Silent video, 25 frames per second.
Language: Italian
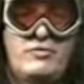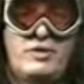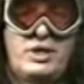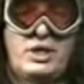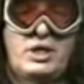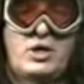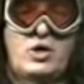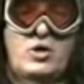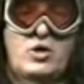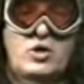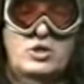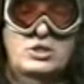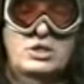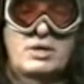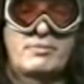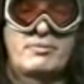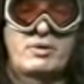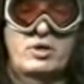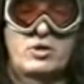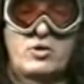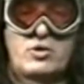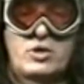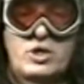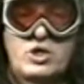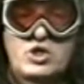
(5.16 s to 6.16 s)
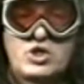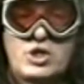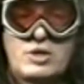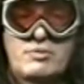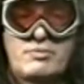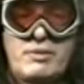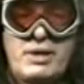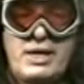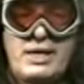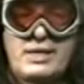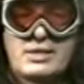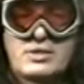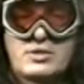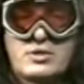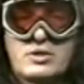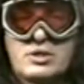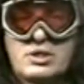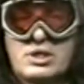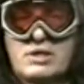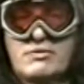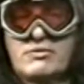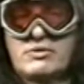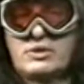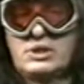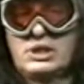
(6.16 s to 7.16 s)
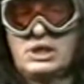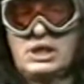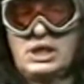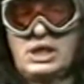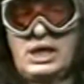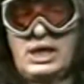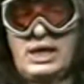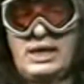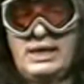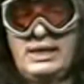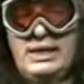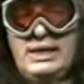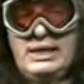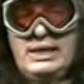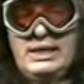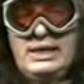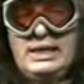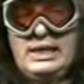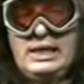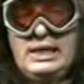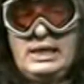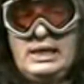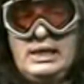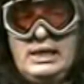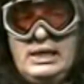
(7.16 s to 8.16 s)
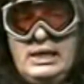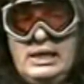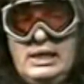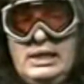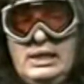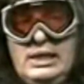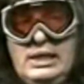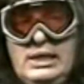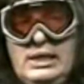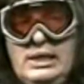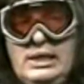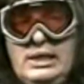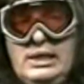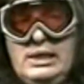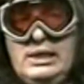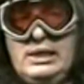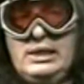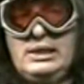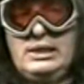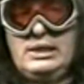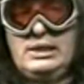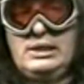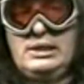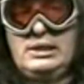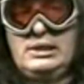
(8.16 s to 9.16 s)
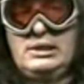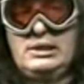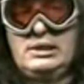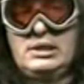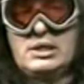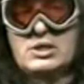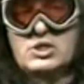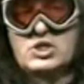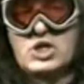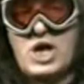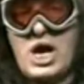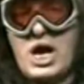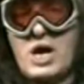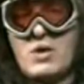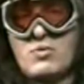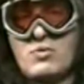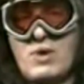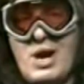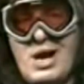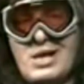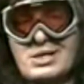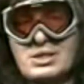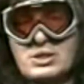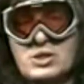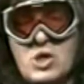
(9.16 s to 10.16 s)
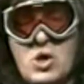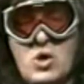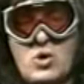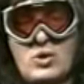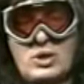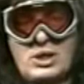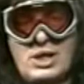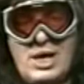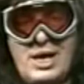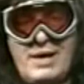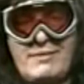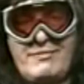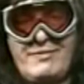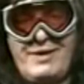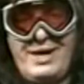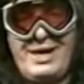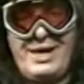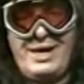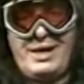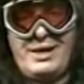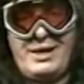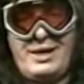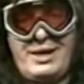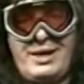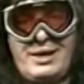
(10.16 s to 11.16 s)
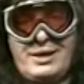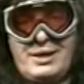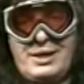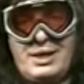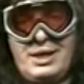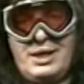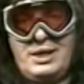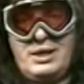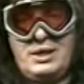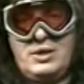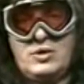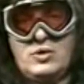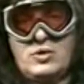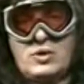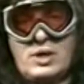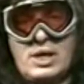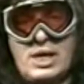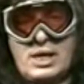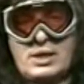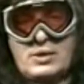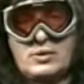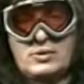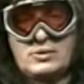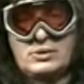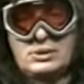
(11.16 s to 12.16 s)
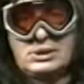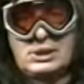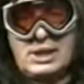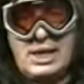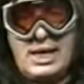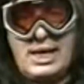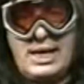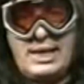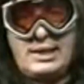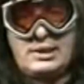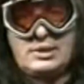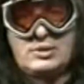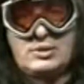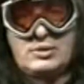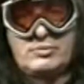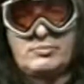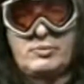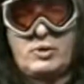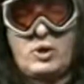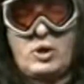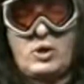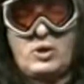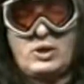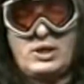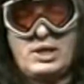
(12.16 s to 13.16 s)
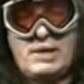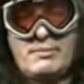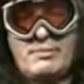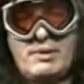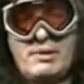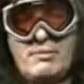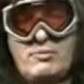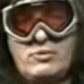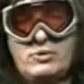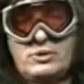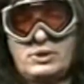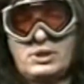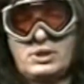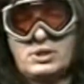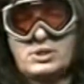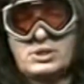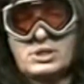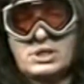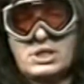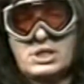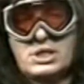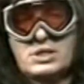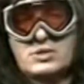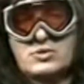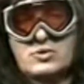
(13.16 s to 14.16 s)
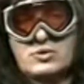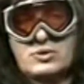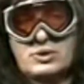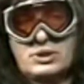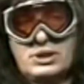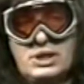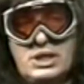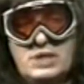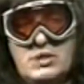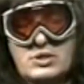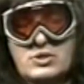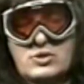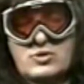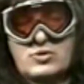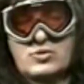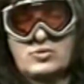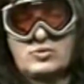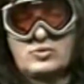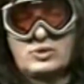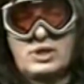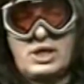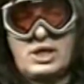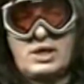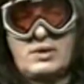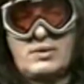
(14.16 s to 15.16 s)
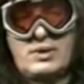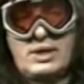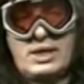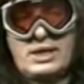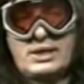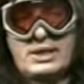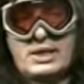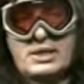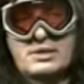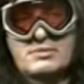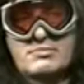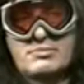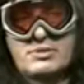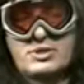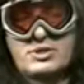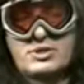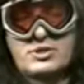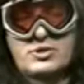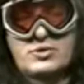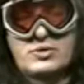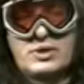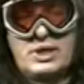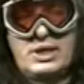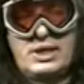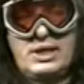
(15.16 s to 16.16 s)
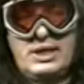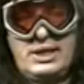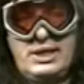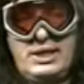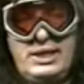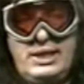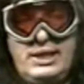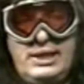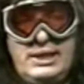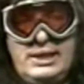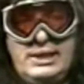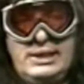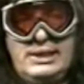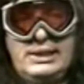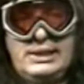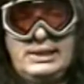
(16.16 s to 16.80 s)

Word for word: vi ricordo sempre con Richard Benson, devo dire, eh, c'è una storia vera che io ho raccontato, poi abbiamo deciso di escludere quella trasmissione lì